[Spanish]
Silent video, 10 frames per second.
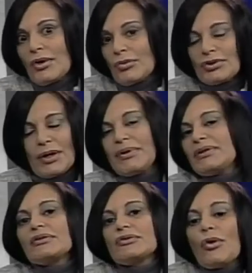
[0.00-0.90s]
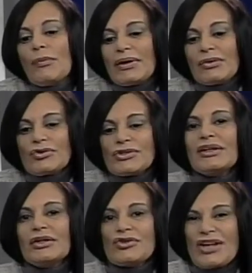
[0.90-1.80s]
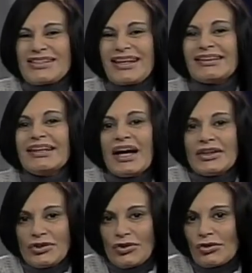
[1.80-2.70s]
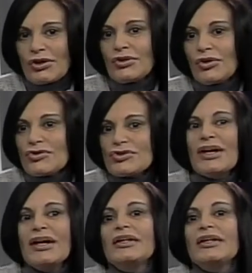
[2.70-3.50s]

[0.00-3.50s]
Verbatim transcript: Justamente comer cosas que nos hacen daño, que nos